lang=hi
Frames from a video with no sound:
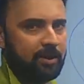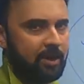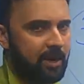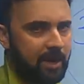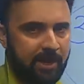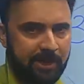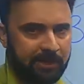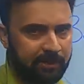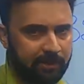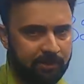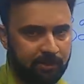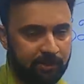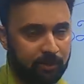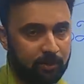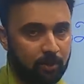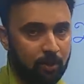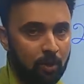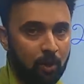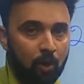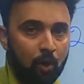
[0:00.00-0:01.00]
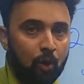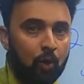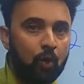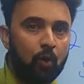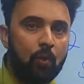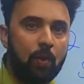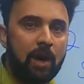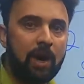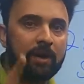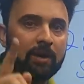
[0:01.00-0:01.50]
है नहीं
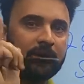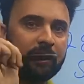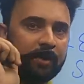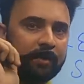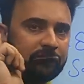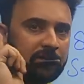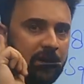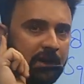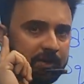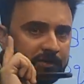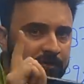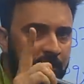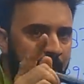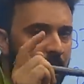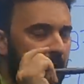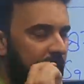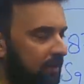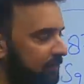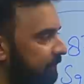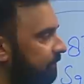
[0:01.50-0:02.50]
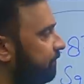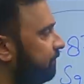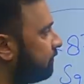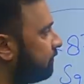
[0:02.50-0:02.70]
हुआ करता था